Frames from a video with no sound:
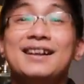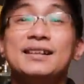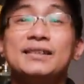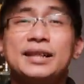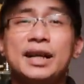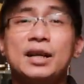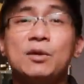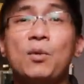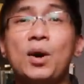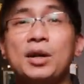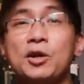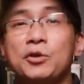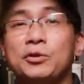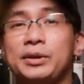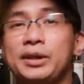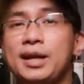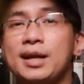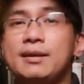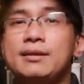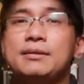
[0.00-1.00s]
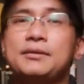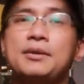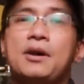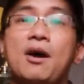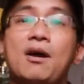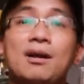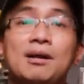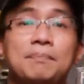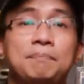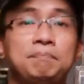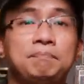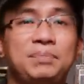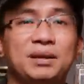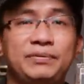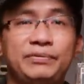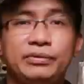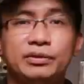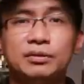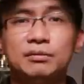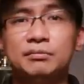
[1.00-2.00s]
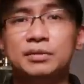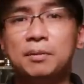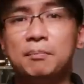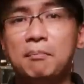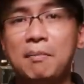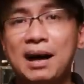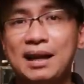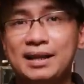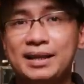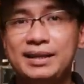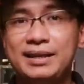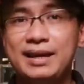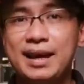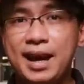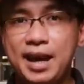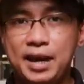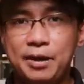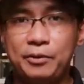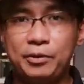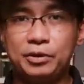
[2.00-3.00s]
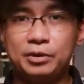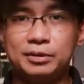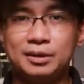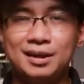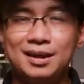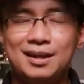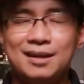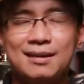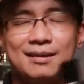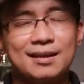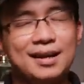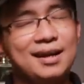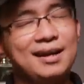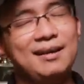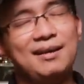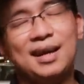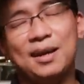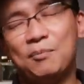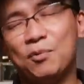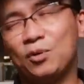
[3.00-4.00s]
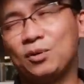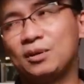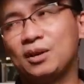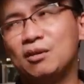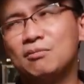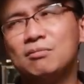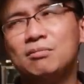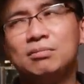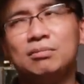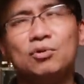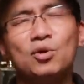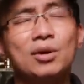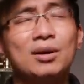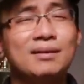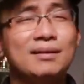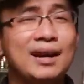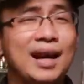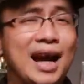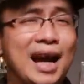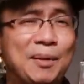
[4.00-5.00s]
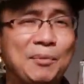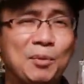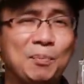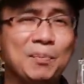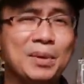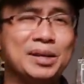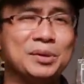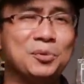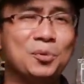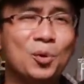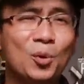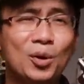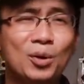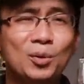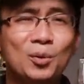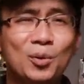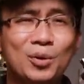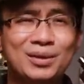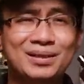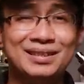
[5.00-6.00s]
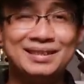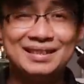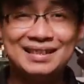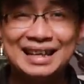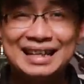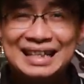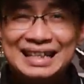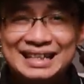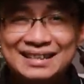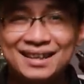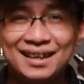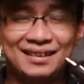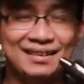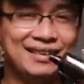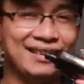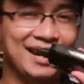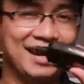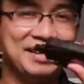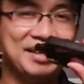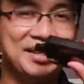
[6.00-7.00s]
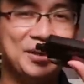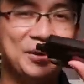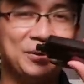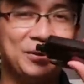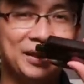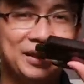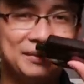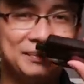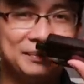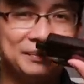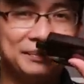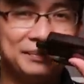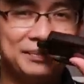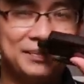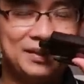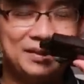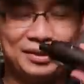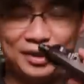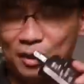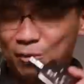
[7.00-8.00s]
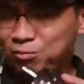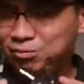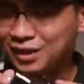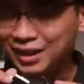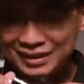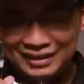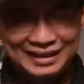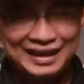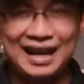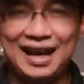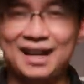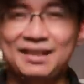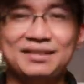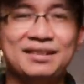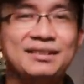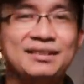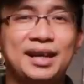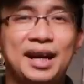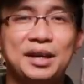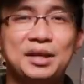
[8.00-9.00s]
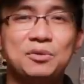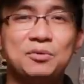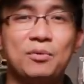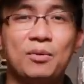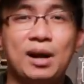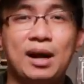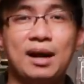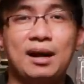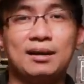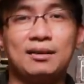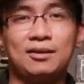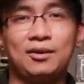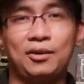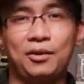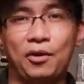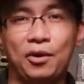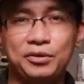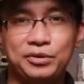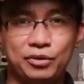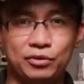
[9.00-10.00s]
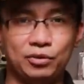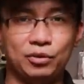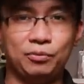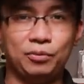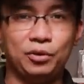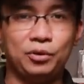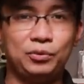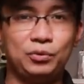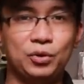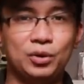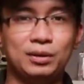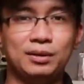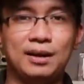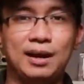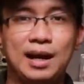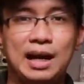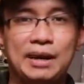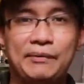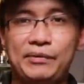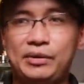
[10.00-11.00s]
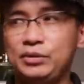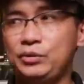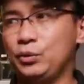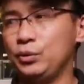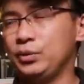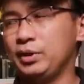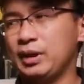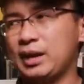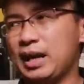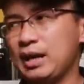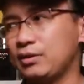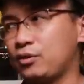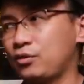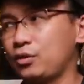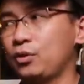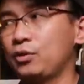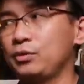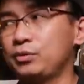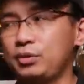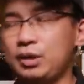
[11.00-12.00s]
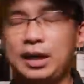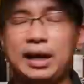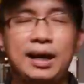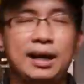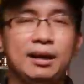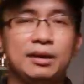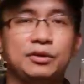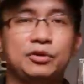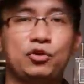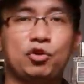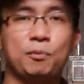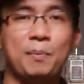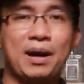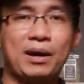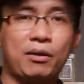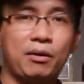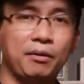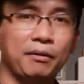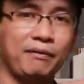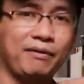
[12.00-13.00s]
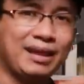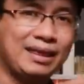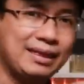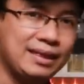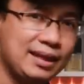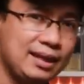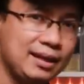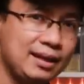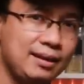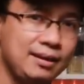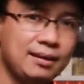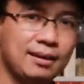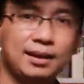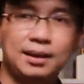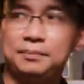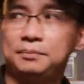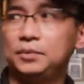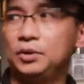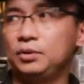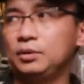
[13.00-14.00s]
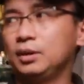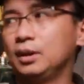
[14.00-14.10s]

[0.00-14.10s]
chai nước hoa đầu tiên đó là perfume the Mali Herod đây là một tông thuốc lá mà mình luôn luôn rất rất là yêu thích trong tất cả những chai nước hoa có sử dụng nốt thuốc lá ví dụ như Naso hay là Tobacco vani hay là một